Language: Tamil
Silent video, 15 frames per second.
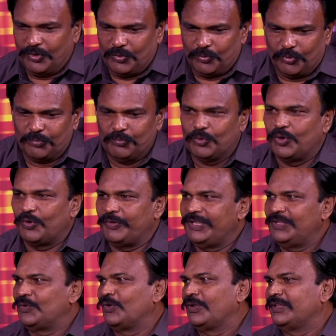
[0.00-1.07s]
ஒரு மூன்று வயது
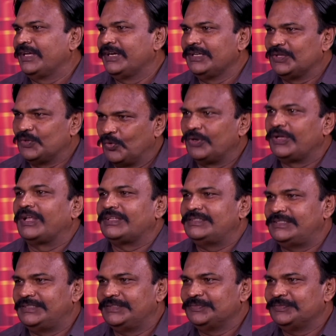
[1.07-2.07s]
குழந்தைகளுக்கு ஒரு கிரச்